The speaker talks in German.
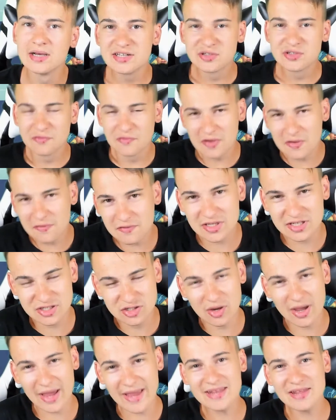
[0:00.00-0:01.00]
Zu, viel,
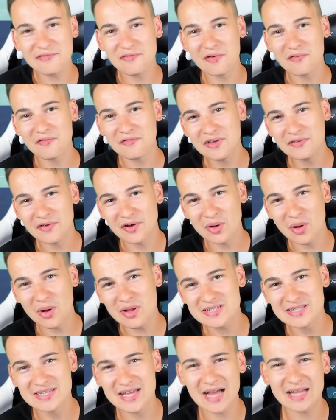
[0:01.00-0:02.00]
zu Ende von FIFA
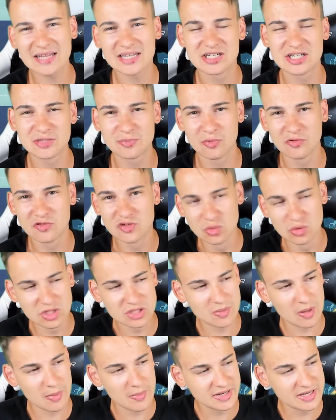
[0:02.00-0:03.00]
19 dachte ich, ich
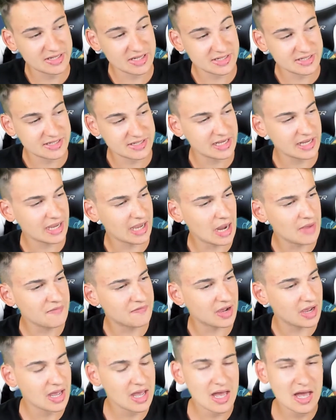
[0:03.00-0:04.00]
versuch's mal mit dieser Serie
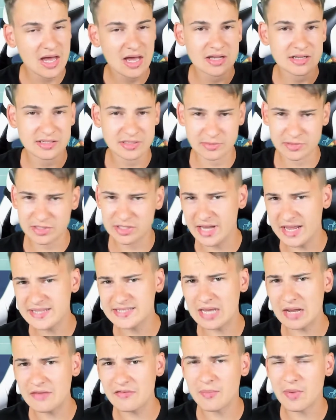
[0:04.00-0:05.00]
einfach ich
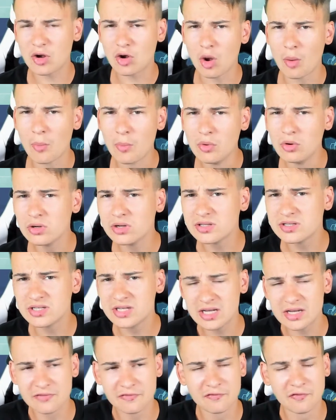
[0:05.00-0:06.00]
nenne sie einfach mal
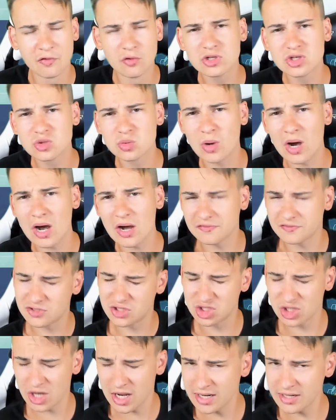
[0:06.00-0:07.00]
Community Food Draft
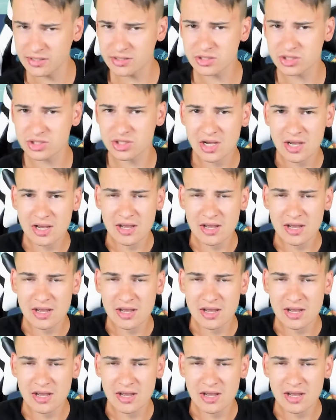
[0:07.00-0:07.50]
Challenge.